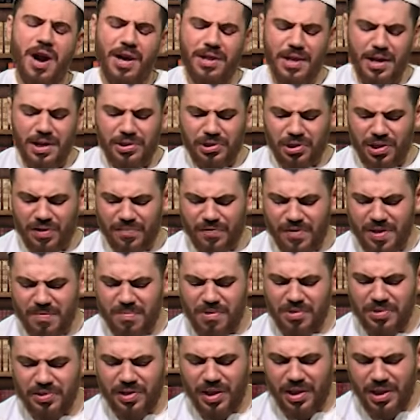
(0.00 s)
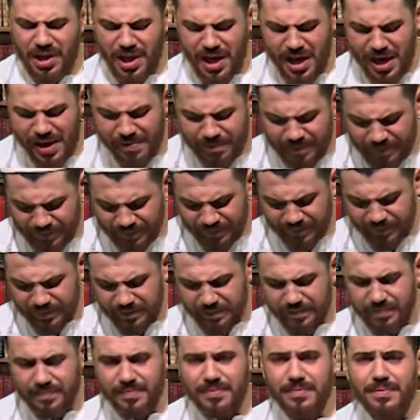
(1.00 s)
على أشرف المرسلين
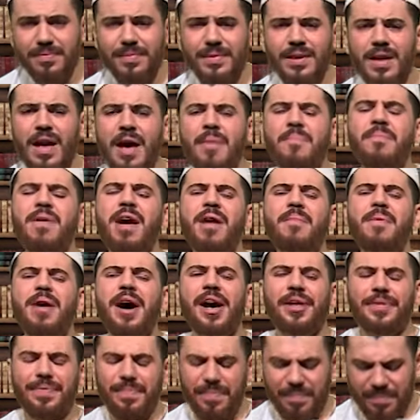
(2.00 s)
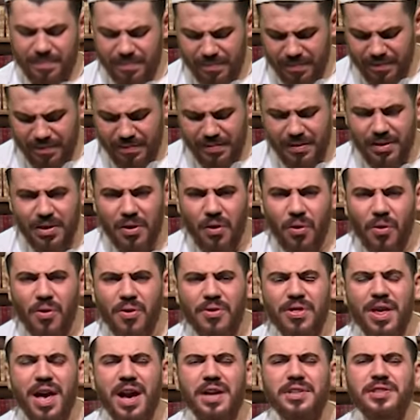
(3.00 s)
أما بعد
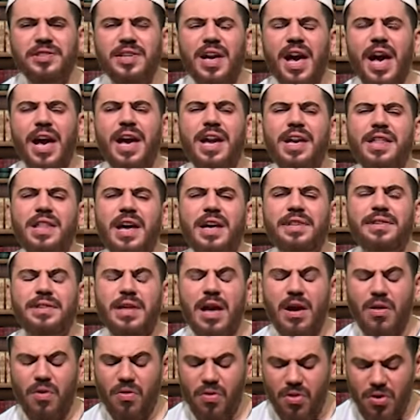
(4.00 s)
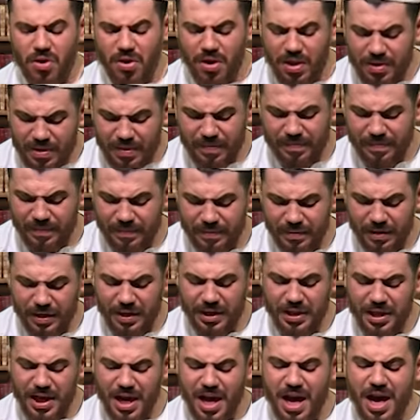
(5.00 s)
هناك سائلة تقول
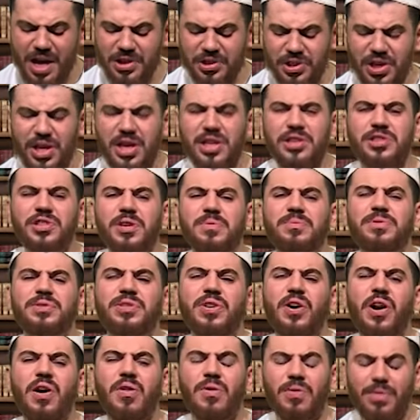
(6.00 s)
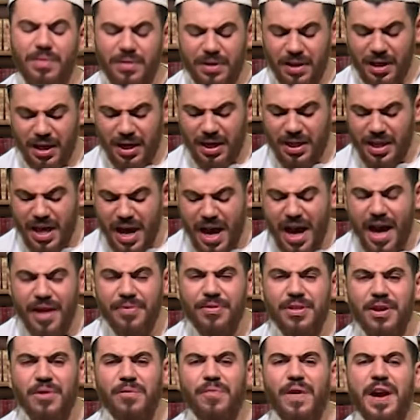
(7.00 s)
يا شيخ شمسو إذا
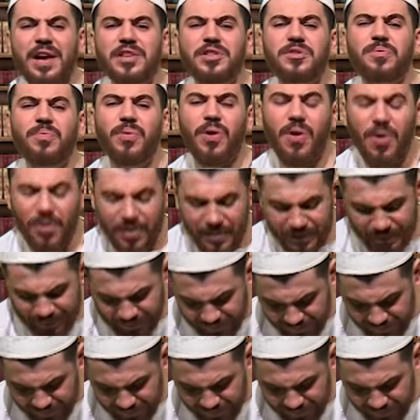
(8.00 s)
عندك فيسبوك